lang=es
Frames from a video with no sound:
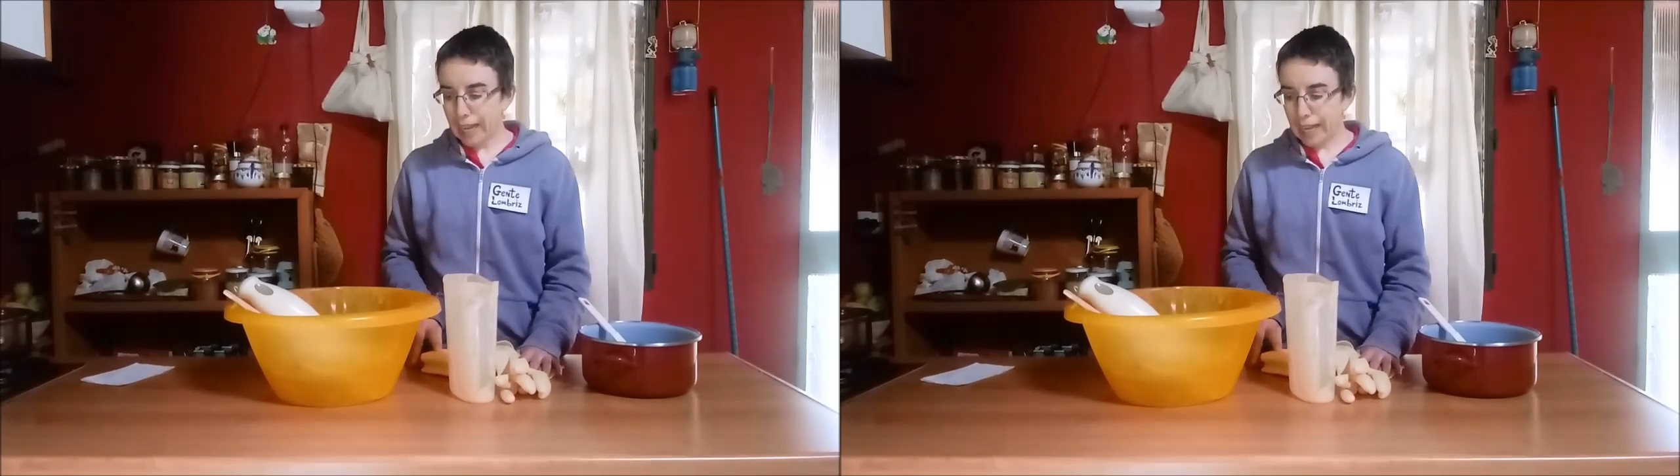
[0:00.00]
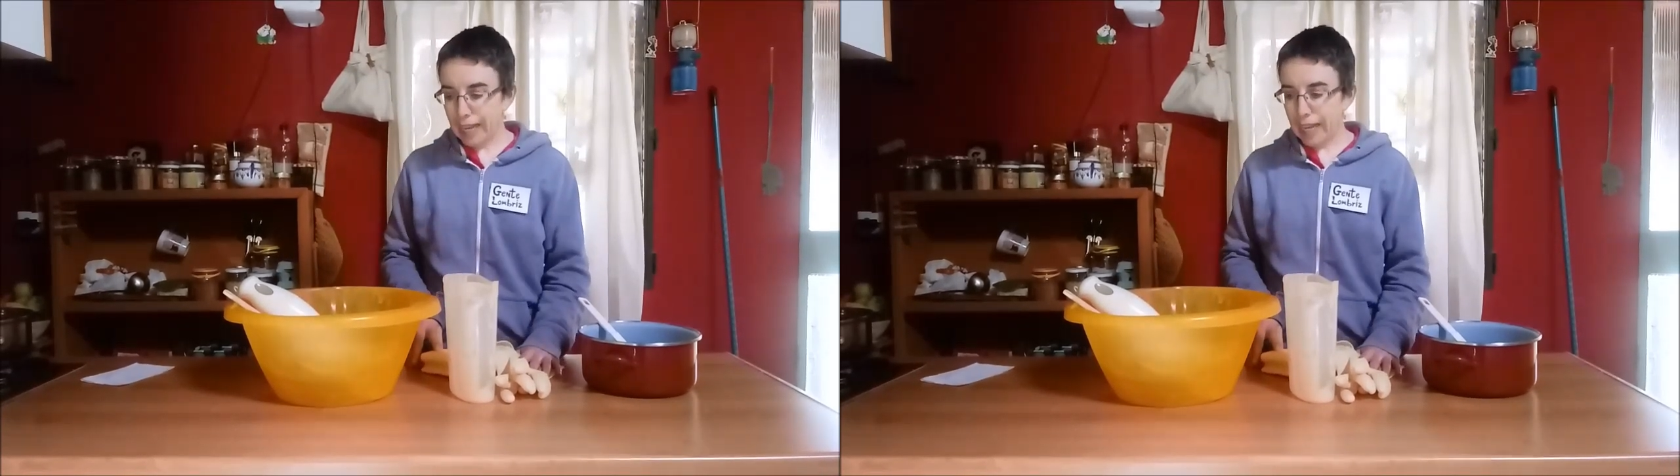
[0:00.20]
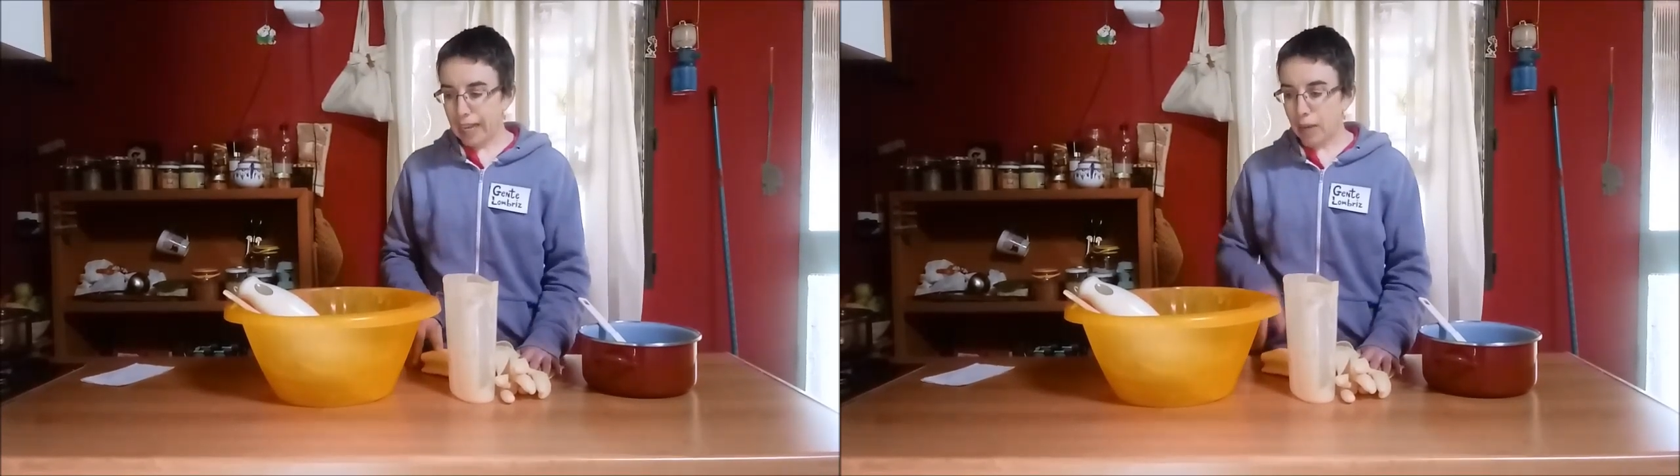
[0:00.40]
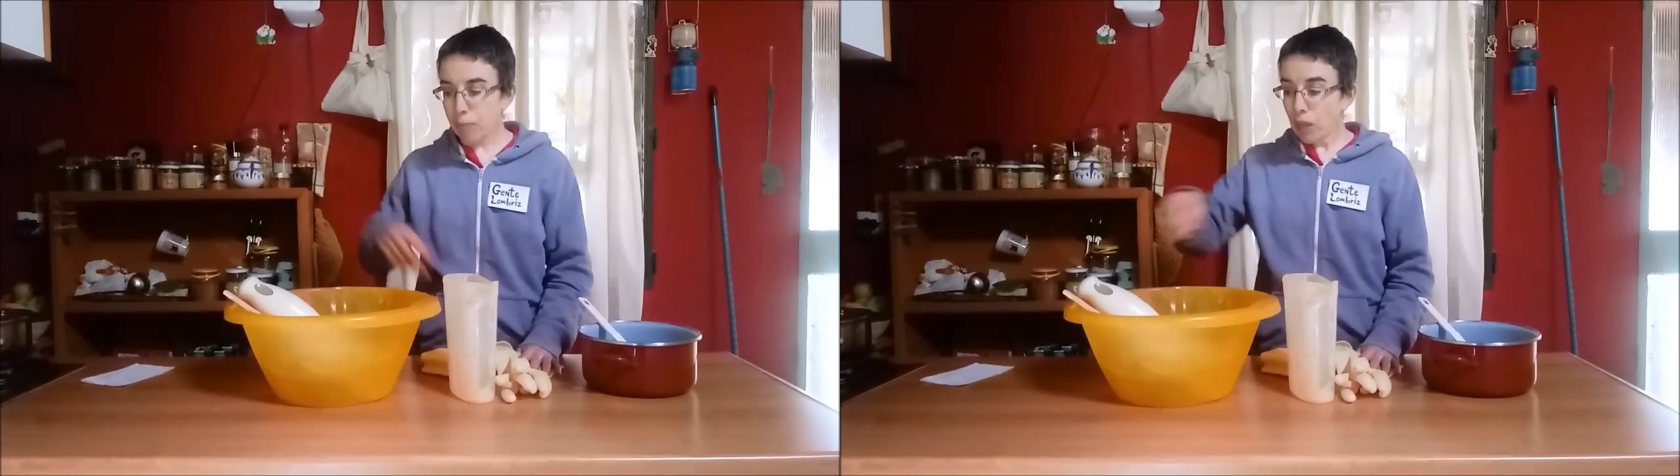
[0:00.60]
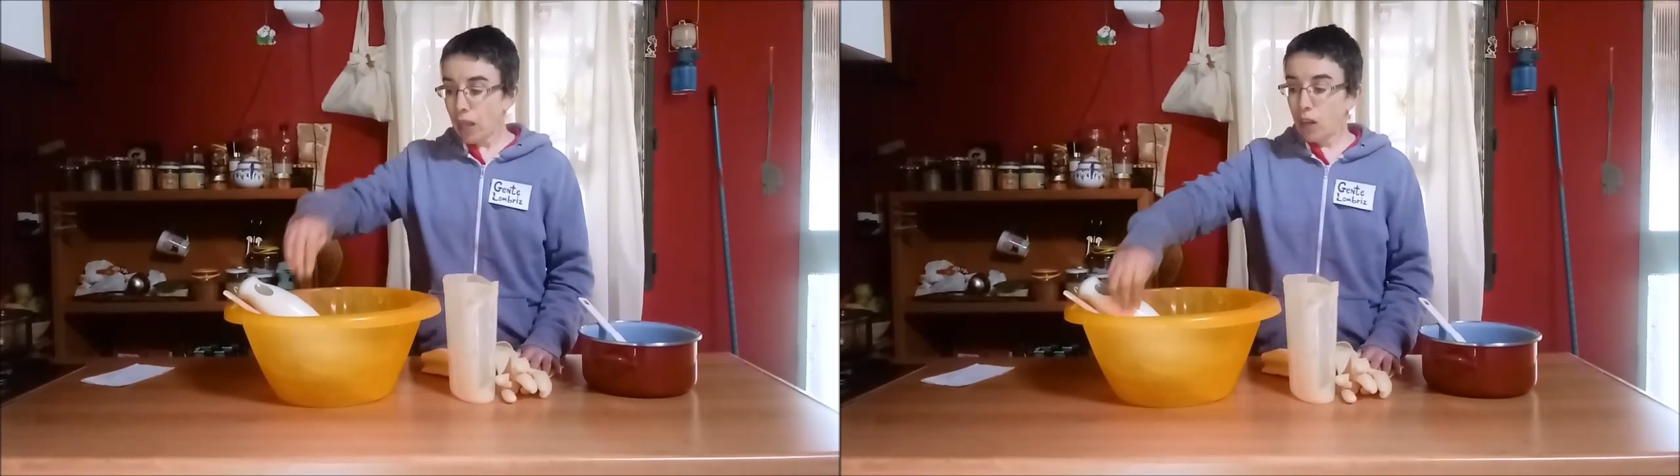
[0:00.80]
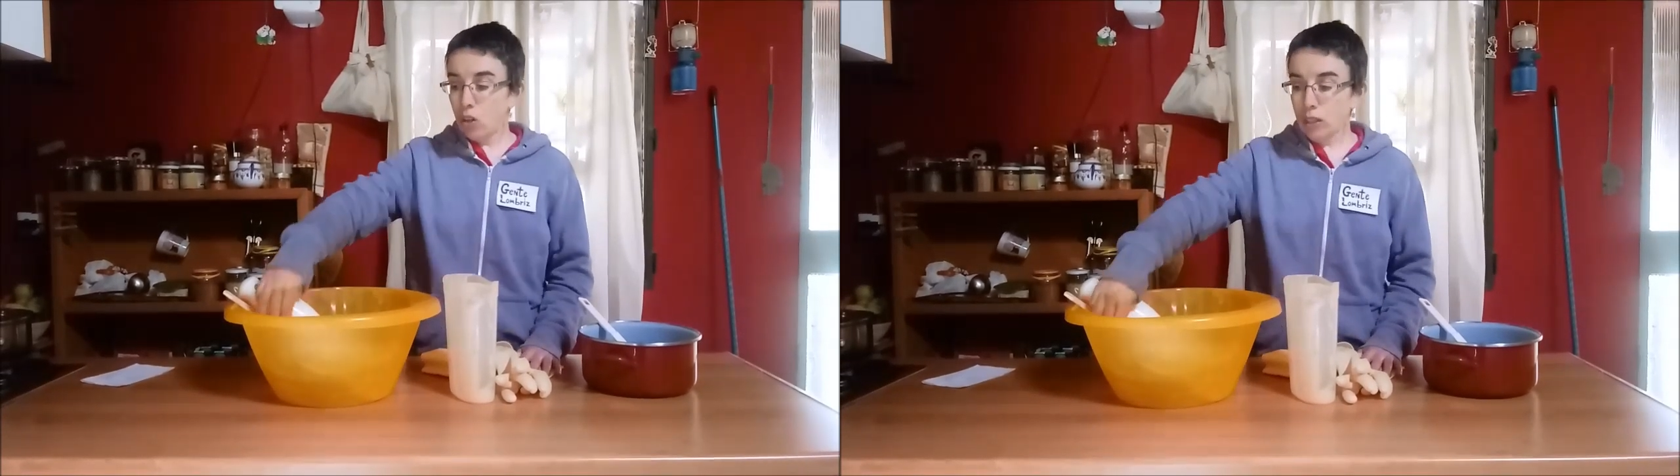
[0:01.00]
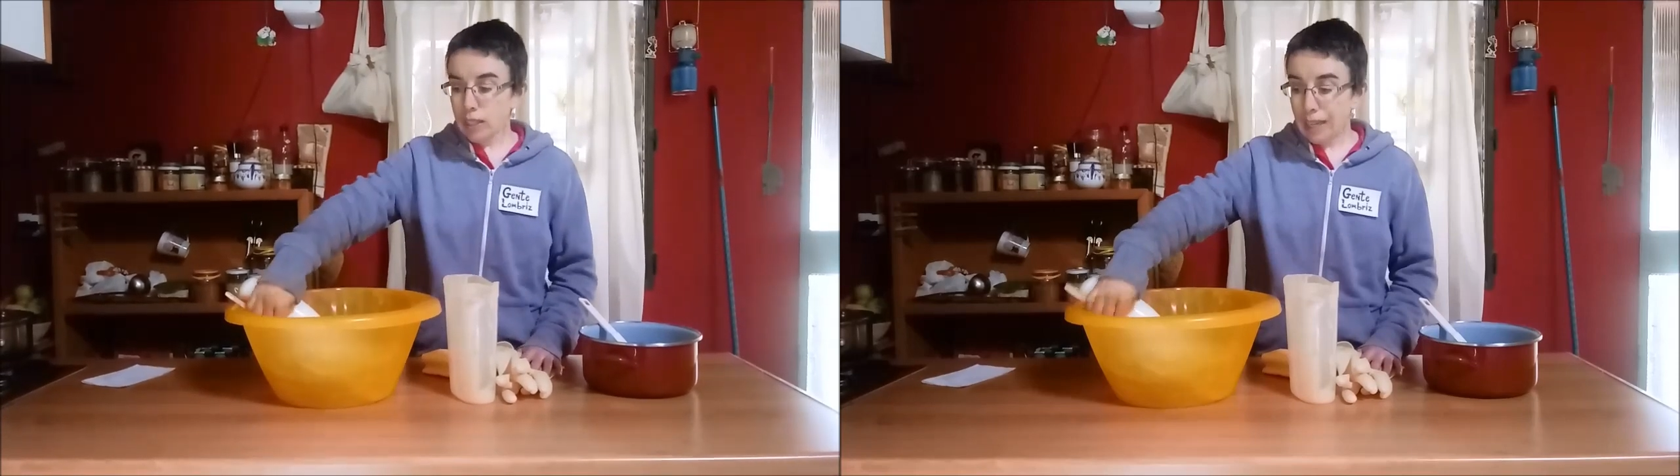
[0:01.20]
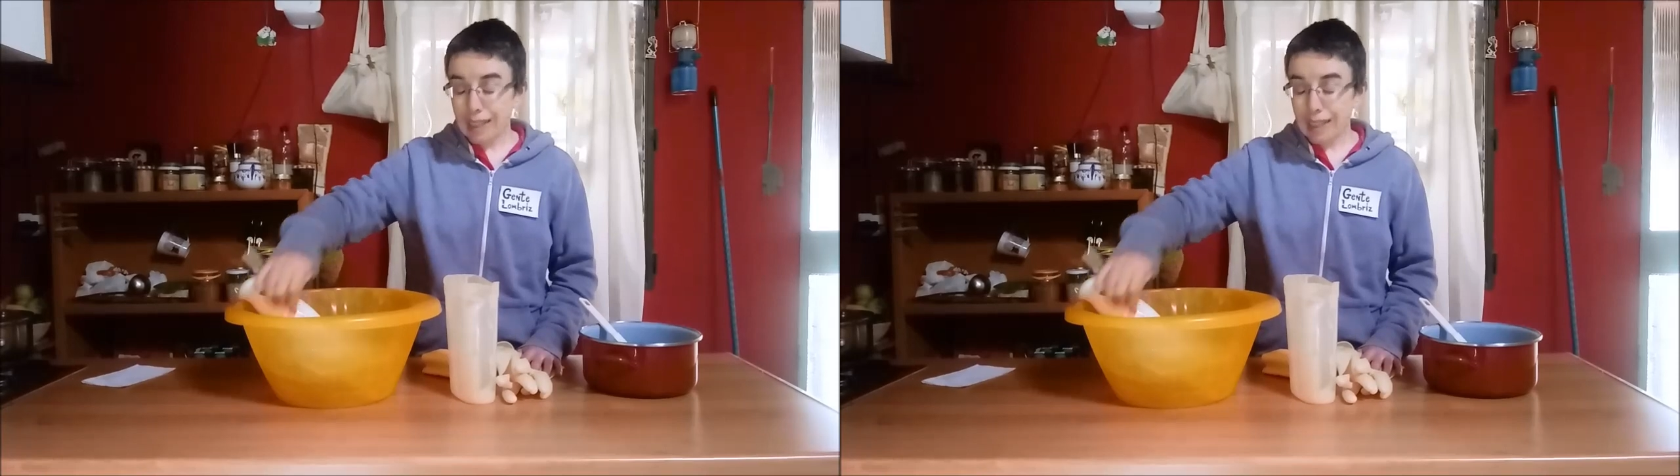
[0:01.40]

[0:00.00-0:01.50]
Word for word: Eh, lo que